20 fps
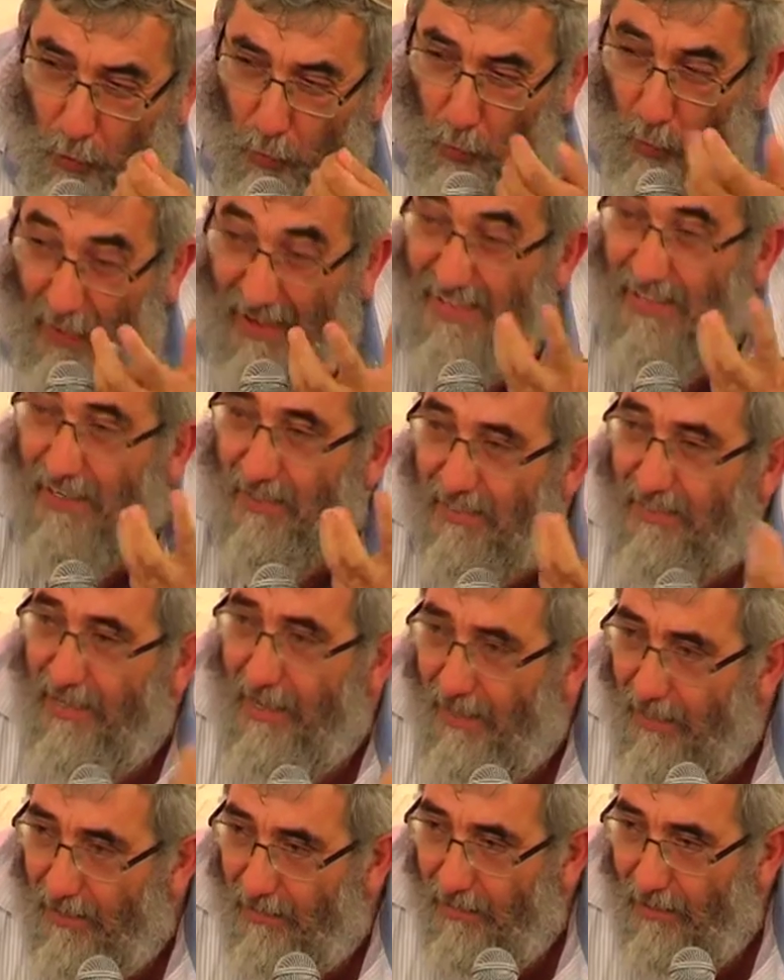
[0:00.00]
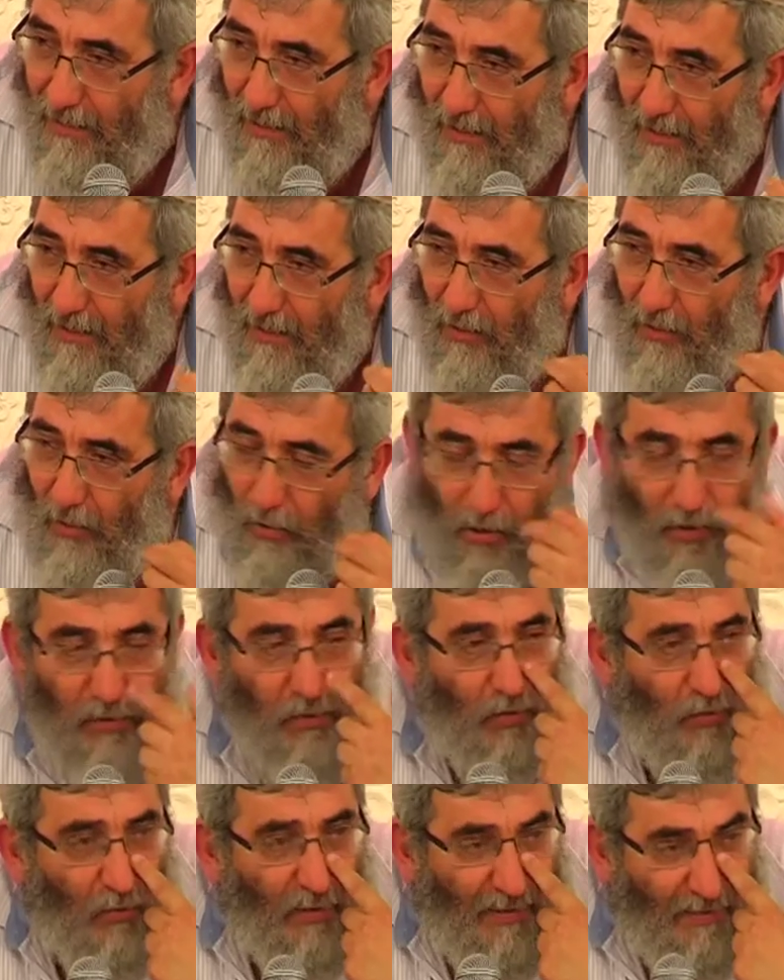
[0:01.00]
essentiel que
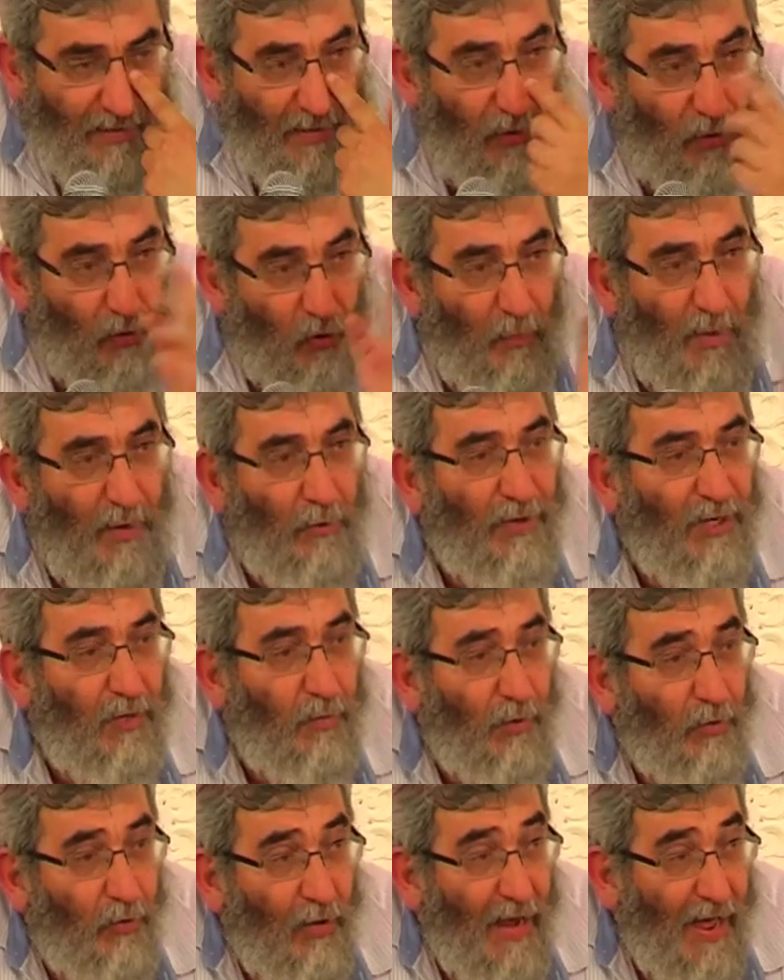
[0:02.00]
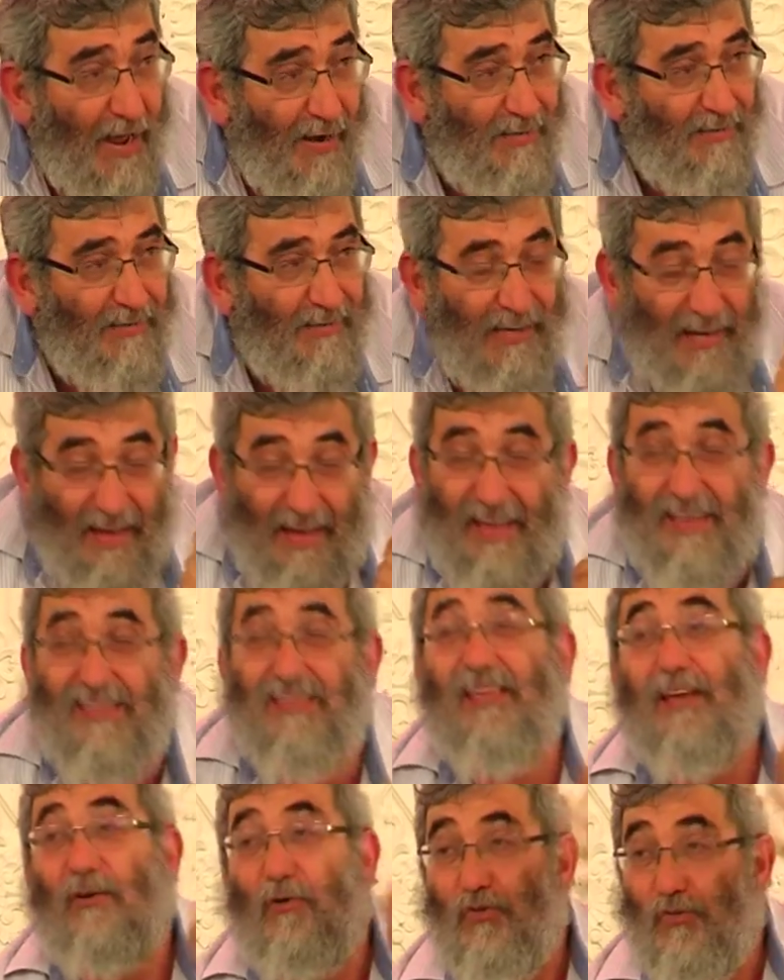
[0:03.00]
lorsqu'on était dans le domaine uniquement de l'acte, qui
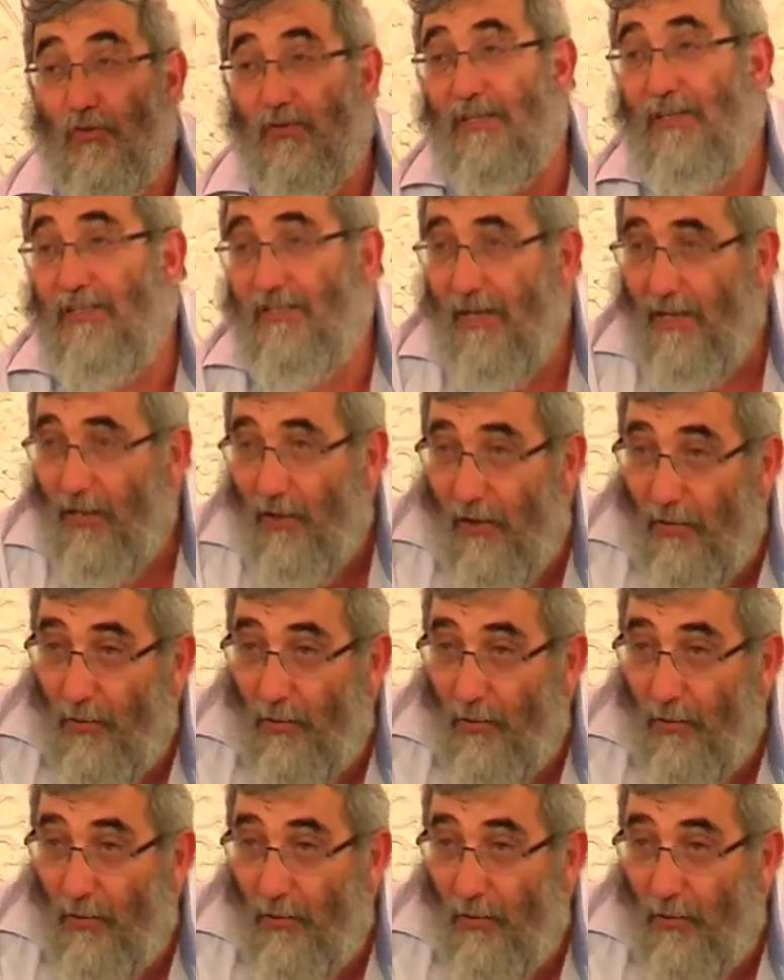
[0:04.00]
reste quelque chose d'extérieur à